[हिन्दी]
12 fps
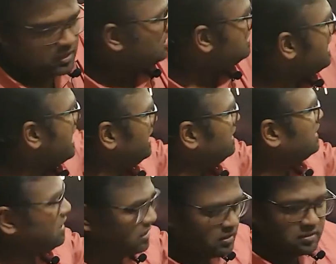यहाँ नहीं था
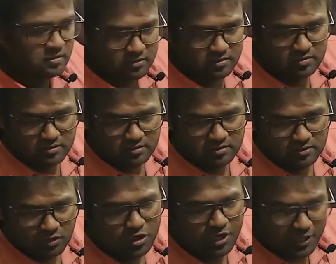
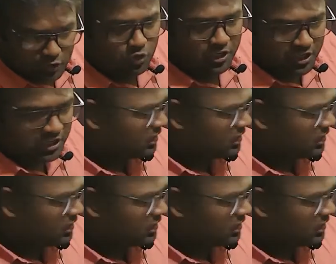क्योंकि तो ये टू डिग्री था